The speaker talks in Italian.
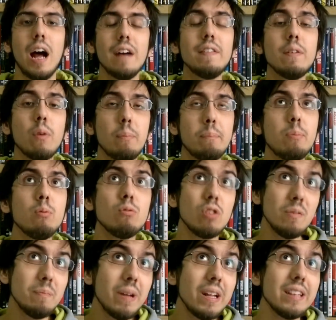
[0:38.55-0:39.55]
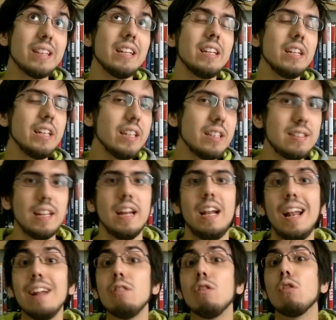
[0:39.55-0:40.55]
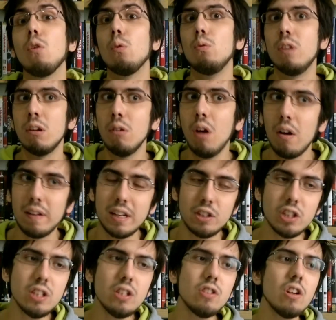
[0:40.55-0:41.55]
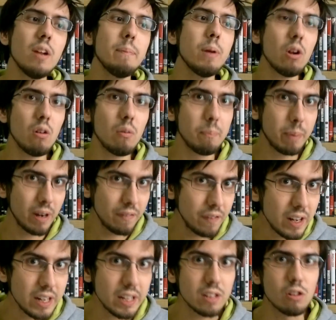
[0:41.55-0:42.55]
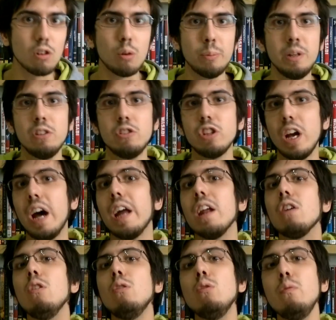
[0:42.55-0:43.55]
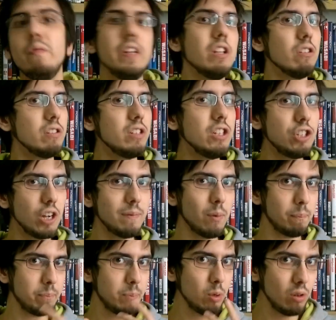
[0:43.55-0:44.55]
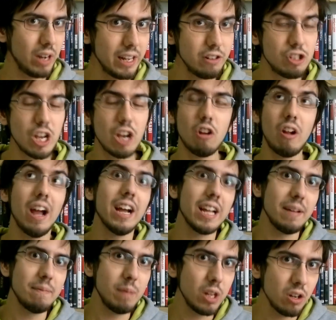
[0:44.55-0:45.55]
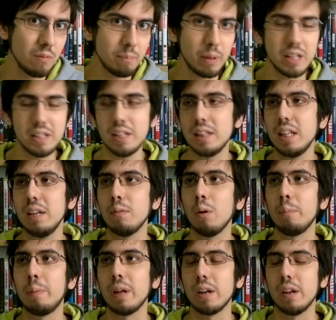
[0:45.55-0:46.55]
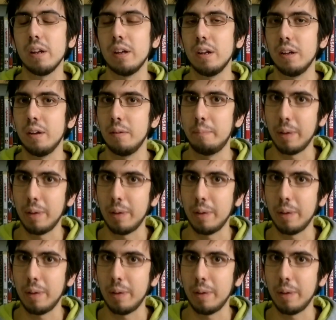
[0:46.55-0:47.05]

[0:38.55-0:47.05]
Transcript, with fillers: Avevo appunto in mente di iniziare l'anno con una nuova recensione, però ho preferito cominciare con un video diciamo più leggero e anche meno impegnativo per,